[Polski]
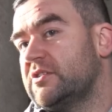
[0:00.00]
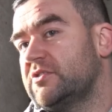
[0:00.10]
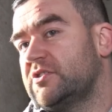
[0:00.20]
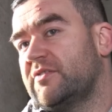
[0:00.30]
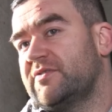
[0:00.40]

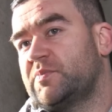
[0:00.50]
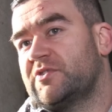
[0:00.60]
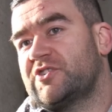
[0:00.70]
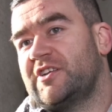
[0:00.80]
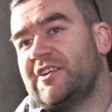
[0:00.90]
chodzi o
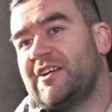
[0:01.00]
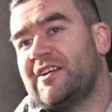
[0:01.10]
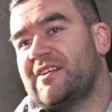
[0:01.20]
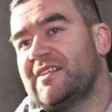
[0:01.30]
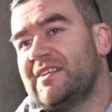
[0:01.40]

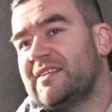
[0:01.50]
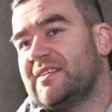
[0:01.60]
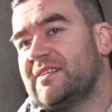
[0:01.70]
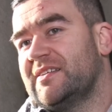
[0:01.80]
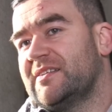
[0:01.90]
wyproszenia
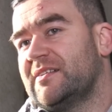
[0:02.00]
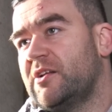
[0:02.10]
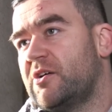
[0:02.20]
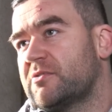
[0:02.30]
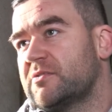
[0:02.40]

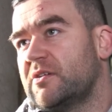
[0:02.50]
loch,